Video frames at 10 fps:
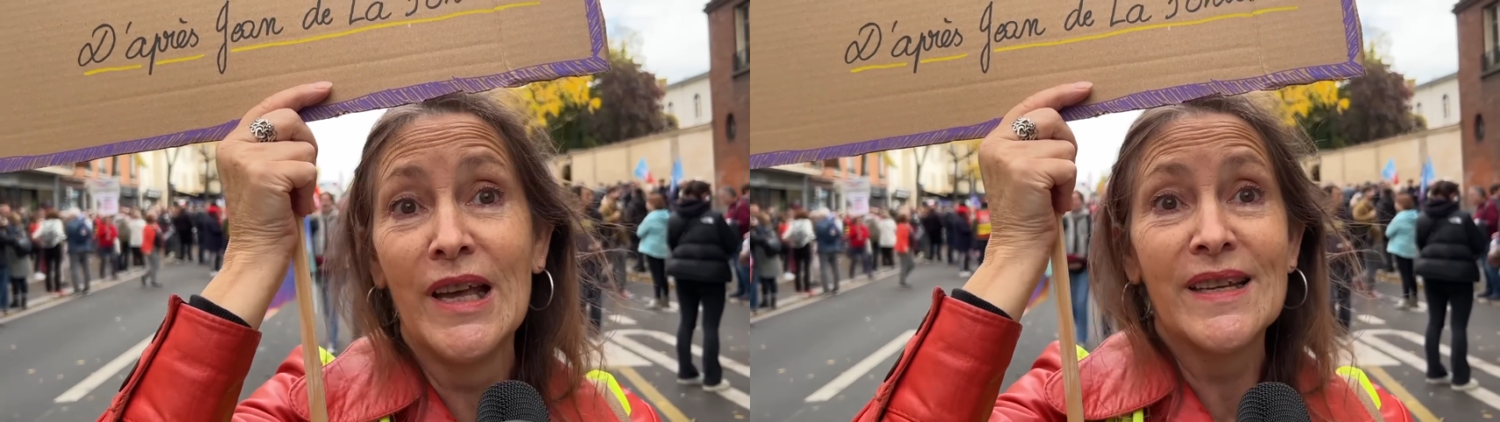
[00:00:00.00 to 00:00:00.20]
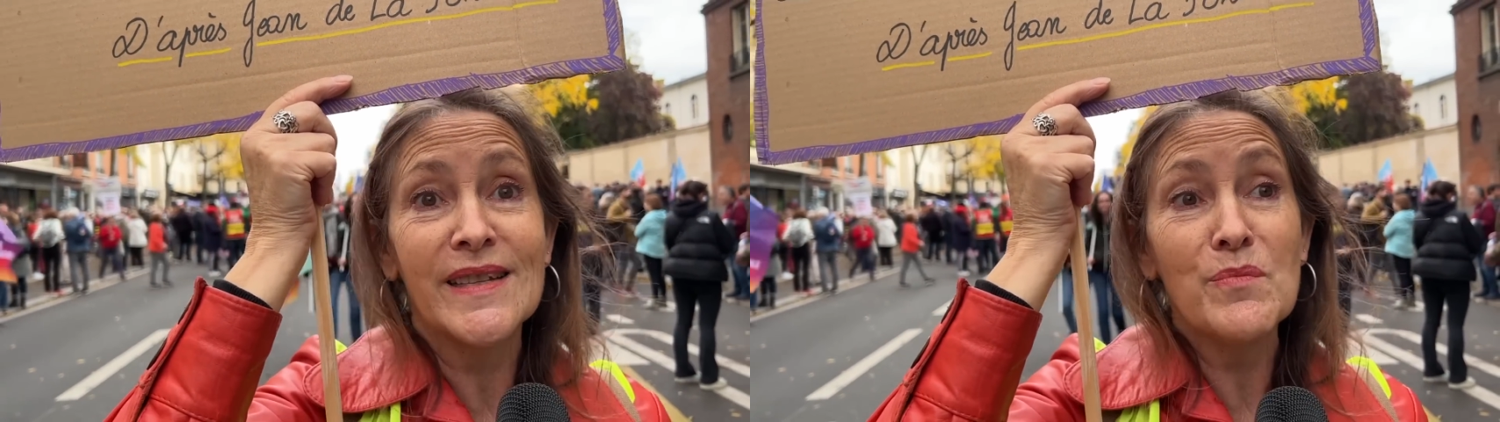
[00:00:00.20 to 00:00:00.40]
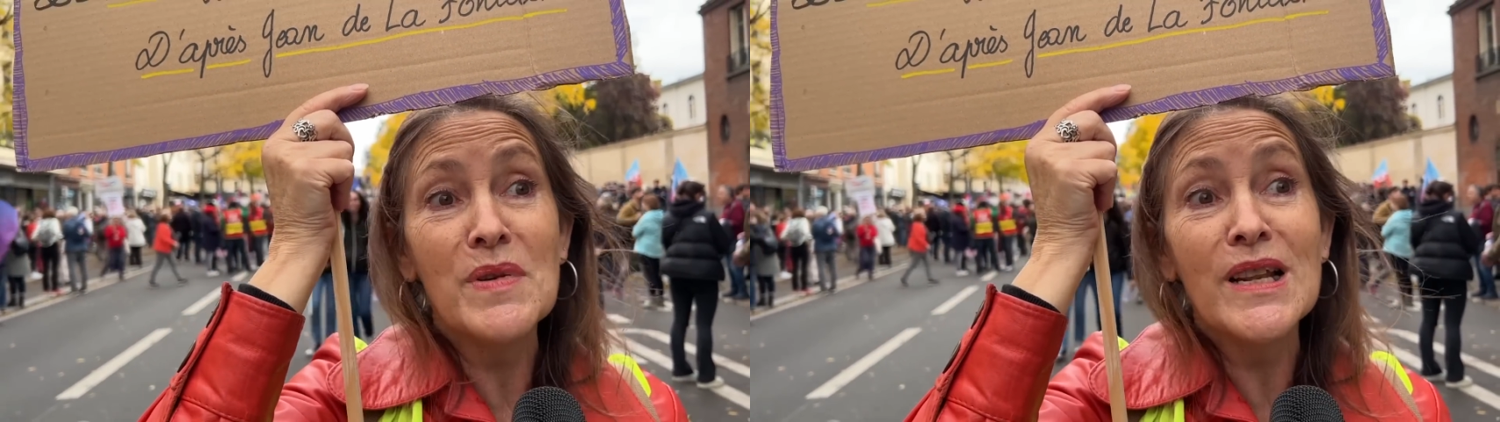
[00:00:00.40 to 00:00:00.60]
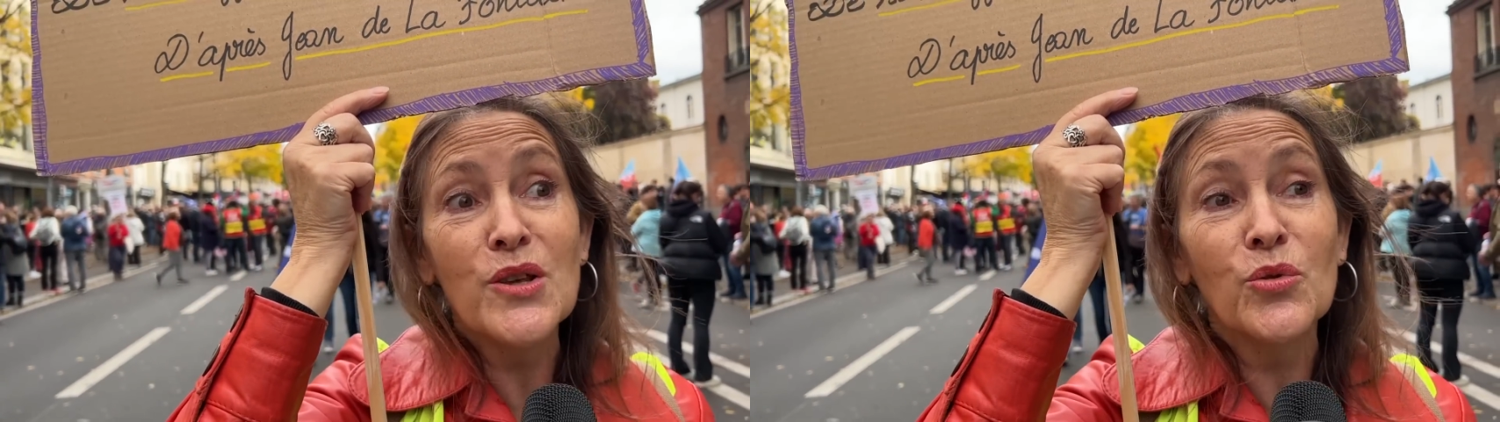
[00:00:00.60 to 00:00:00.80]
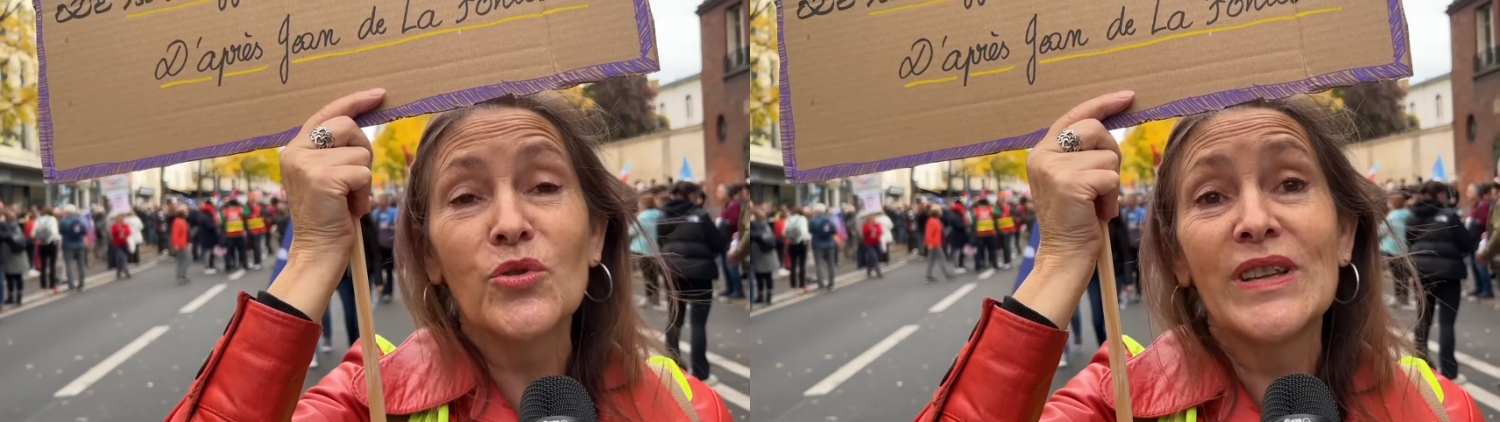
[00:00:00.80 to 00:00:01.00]
Ces
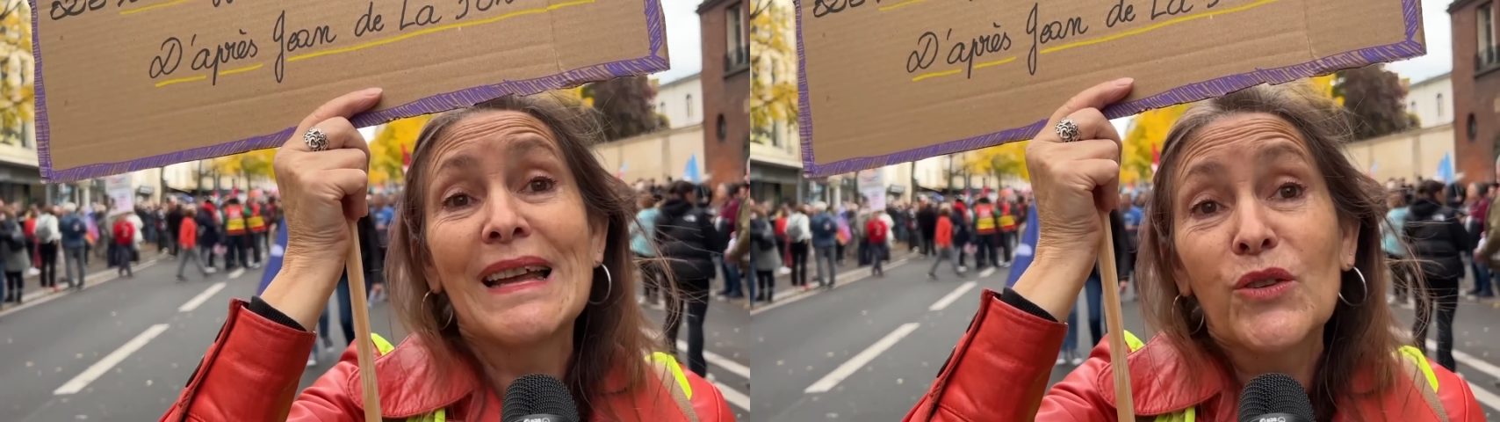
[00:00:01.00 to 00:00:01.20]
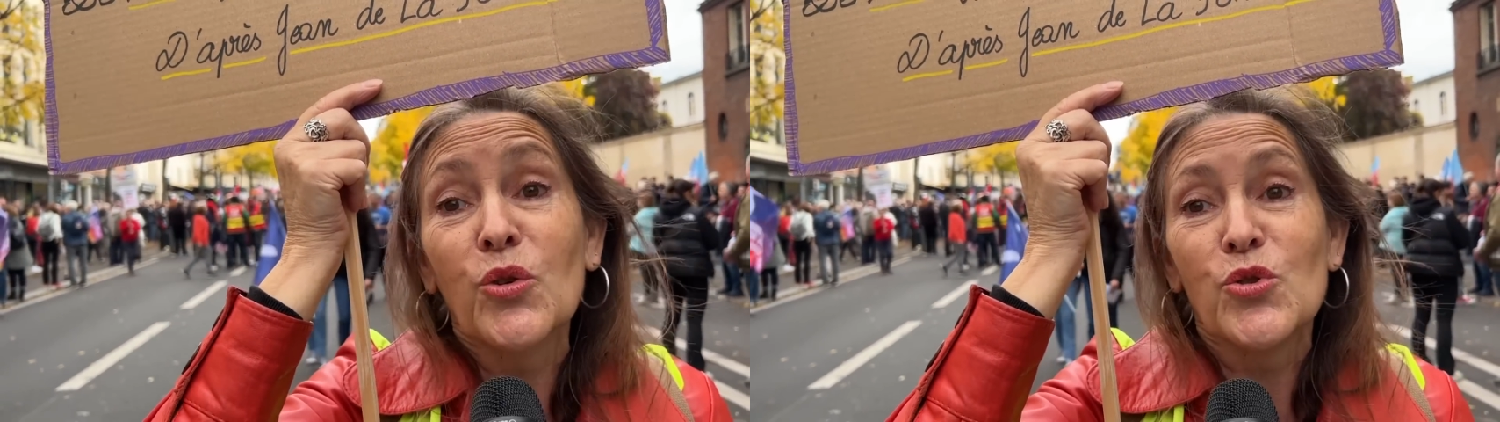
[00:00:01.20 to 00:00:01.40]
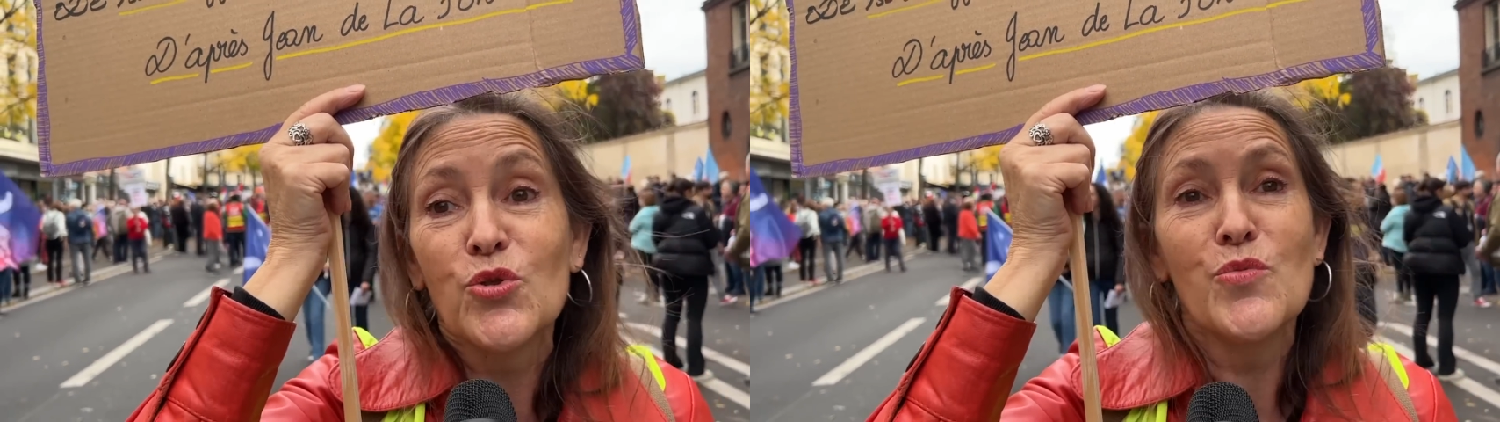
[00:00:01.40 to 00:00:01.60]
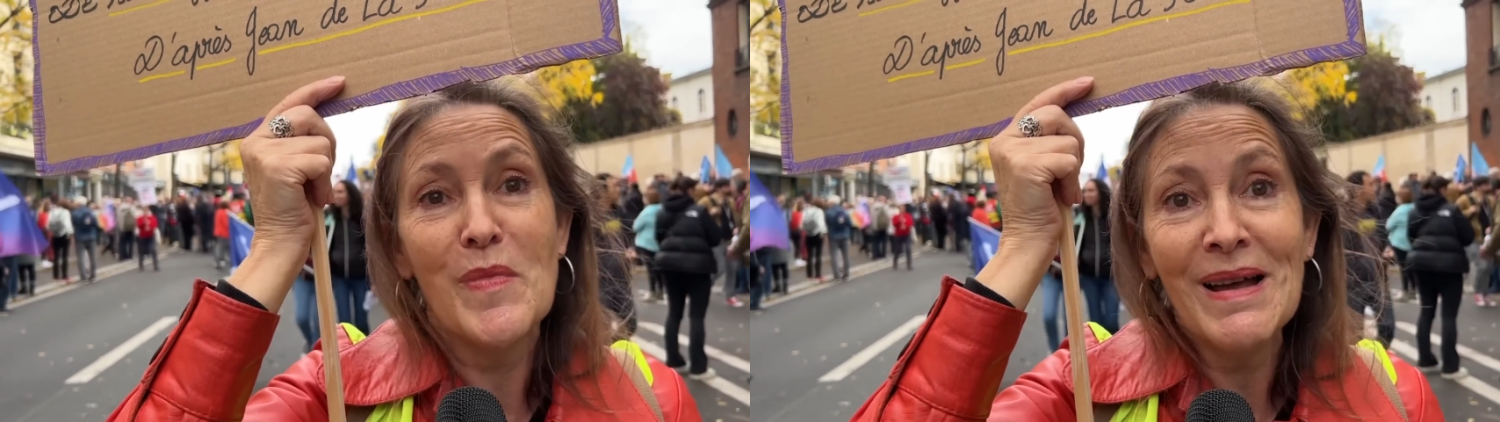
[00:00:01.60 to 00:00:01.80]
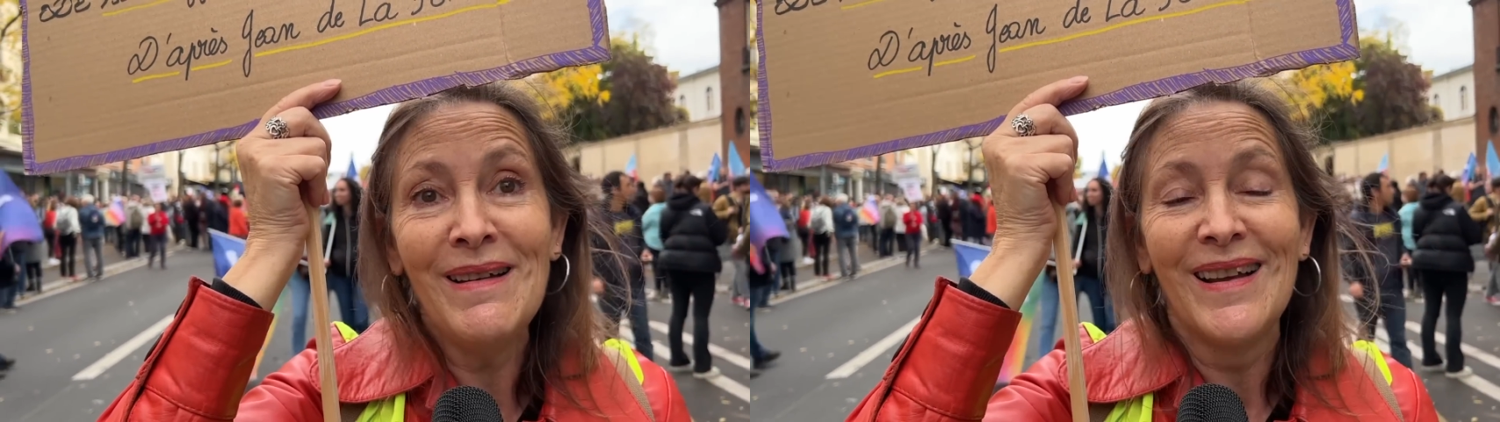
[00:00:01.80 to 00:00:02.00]
millions d'êtres
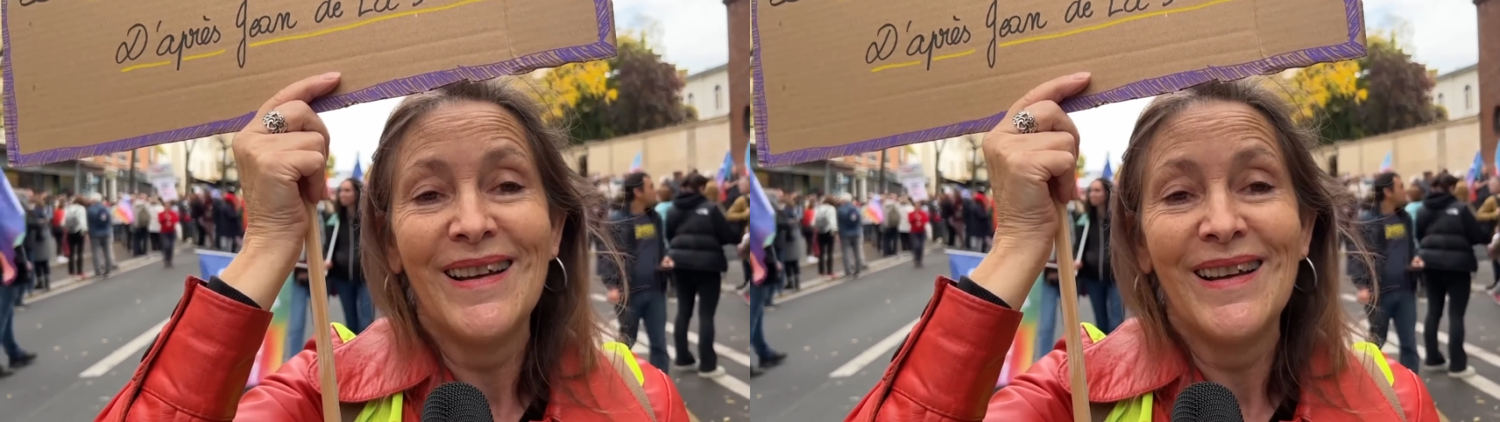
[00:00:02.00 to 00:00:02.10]
humains,